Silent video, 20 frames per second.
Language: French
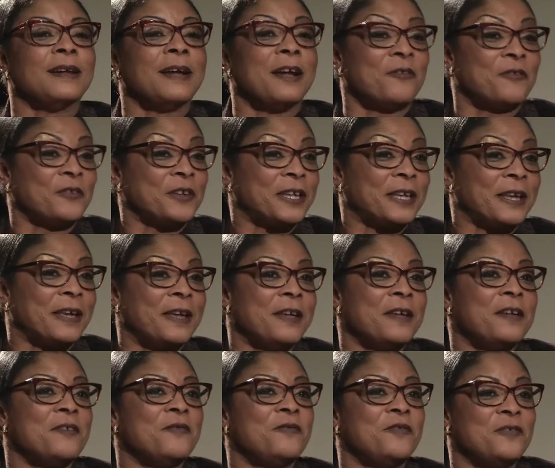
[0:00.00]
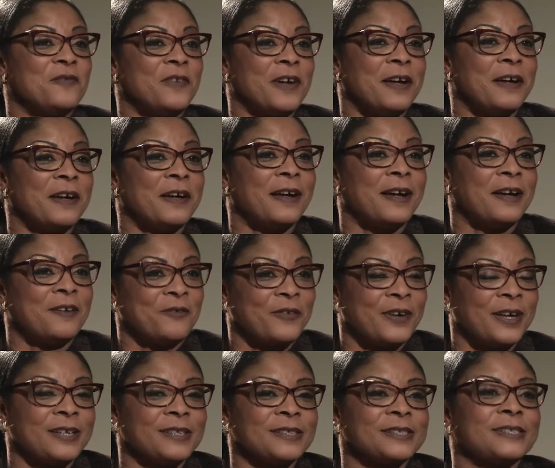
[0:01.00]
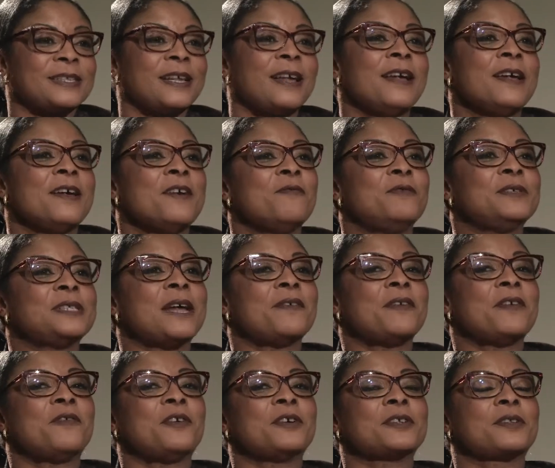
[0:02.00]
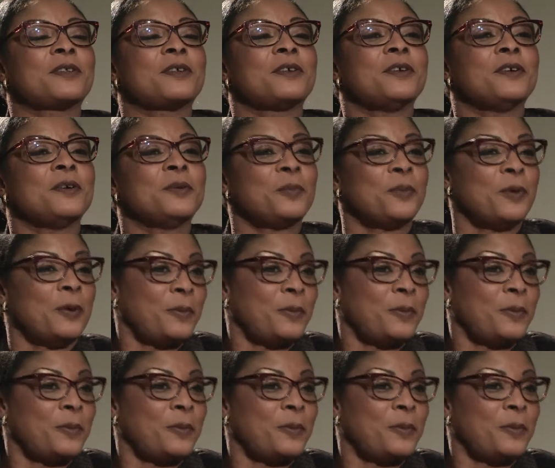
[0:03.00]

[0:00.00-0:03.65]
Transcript: africain vivant en France. Mhm. Vous avez votre propre